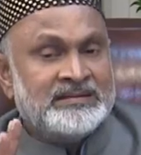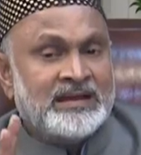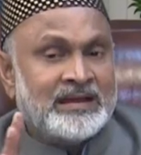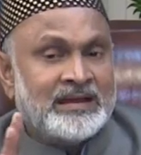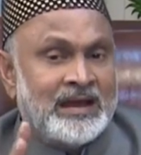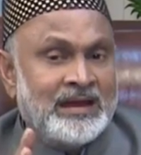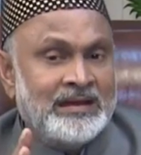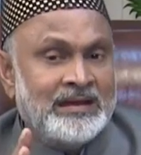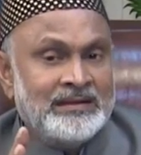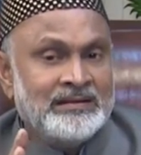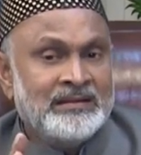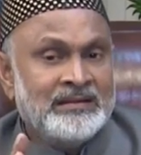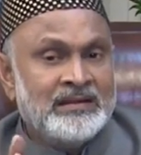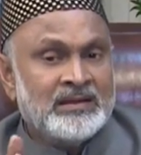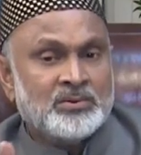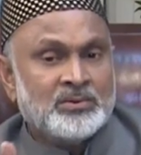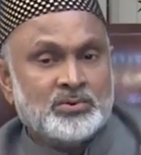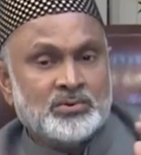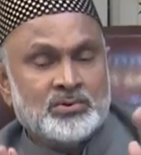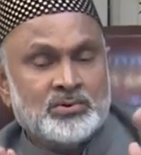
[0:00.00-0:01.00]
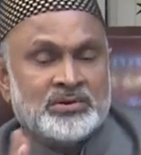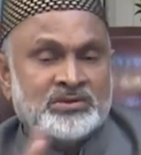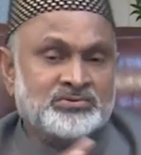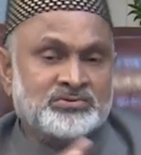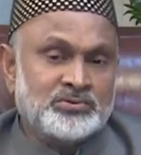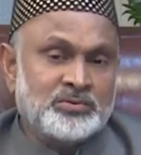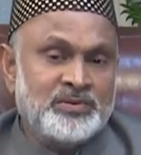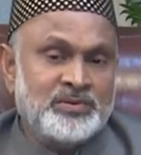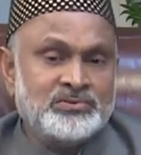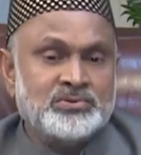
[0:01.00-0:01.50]
যারা কোনো
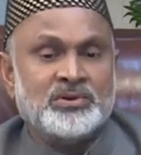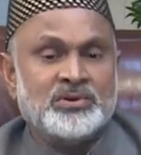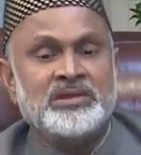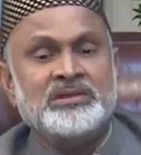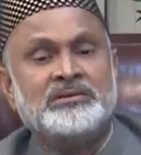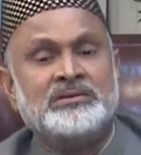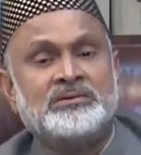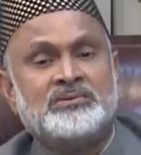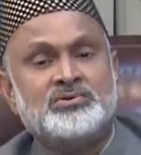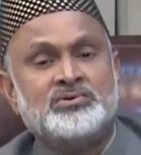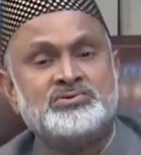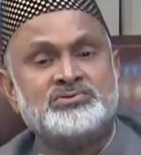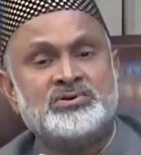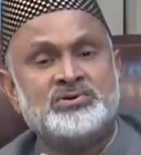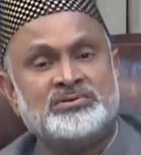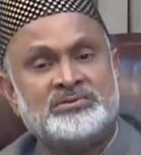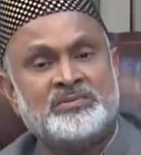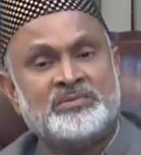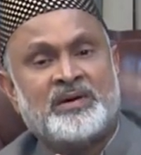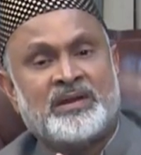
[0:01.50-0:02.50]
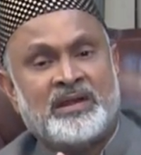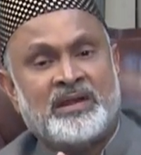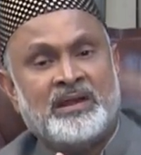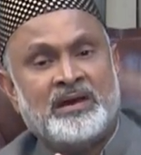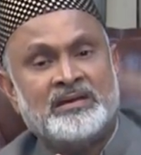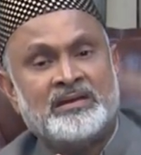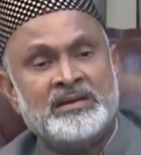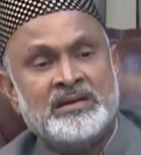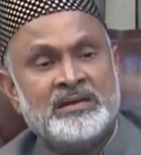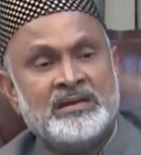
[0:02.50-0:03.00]
কিছুর ভিতরেই খুশি হইতে পারে
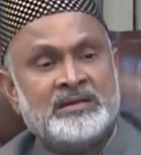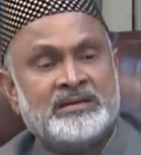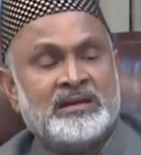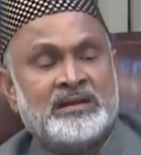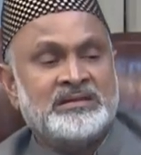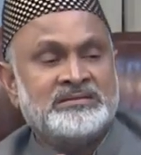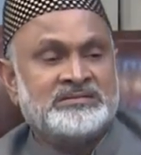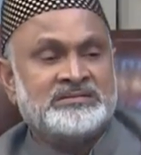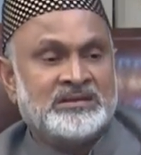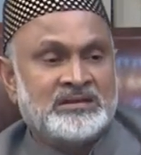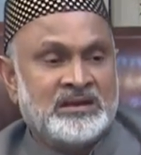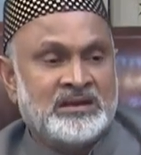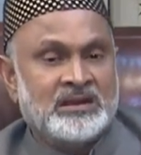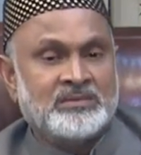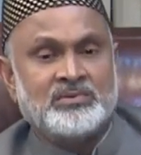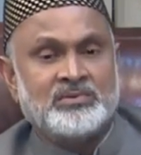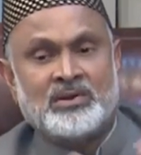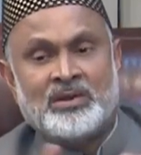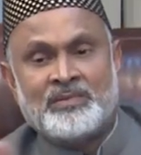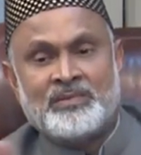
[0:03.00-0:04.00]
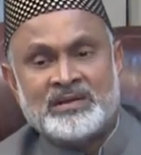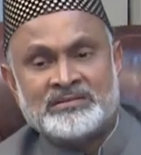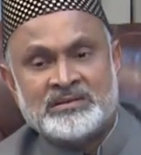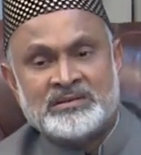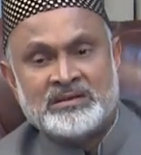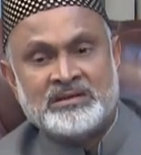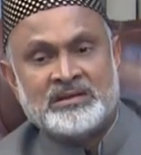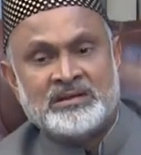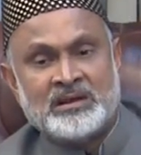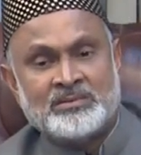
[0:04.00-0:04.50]
না ডাইন সাইডে রাখবো না বাই
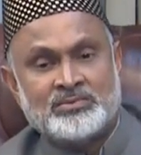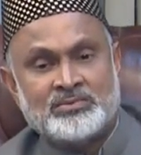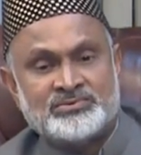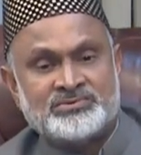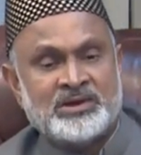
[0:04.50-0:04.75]
সাইডে রাখবো